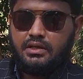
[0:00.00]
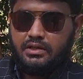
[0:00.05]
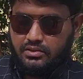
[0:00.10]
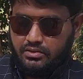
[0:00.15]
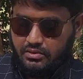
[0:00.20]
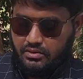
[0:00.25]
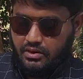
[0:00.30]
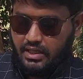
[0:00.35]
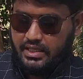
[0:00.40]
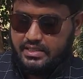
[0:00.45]
তো
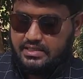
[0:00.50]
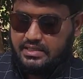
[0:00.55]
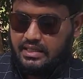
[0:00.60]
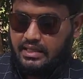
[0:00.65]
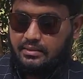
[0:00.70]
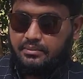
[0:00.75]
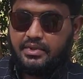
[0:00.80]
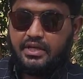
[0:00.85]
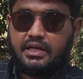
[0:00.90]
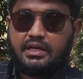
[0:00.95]
আজকে
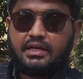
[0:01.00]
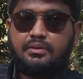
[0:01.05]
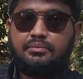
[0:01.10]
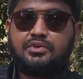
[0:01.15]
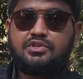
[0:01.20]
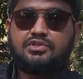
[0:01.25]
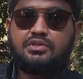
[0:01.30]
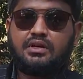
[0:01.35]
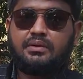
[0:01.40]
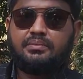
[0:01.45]
আমরা একটা
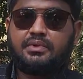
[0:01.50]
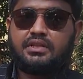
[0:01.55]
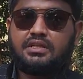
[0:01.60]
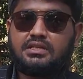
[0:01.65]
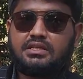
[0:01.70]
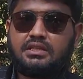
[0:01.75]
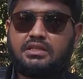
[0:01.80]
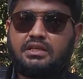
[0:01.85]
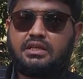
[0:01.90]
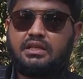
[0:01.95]
বিষয় আপনাদের
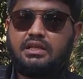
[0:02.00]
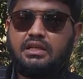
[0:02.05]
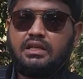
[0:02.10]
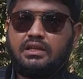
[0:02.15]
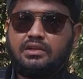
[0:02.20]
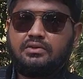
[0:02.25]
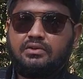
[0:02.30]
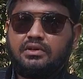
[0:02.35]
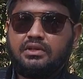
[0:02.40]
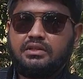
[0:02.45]
সাথে ক্লিয়ার
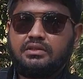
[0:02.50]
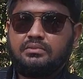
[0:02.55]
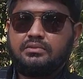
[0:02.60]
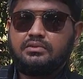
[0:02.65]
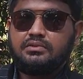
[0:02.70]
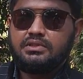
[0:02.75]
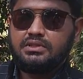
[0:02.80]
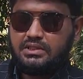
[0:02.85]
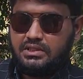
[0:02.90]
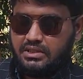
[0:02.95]
করে দিব
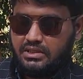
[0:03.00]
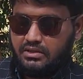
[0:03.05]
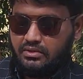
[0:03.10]
যে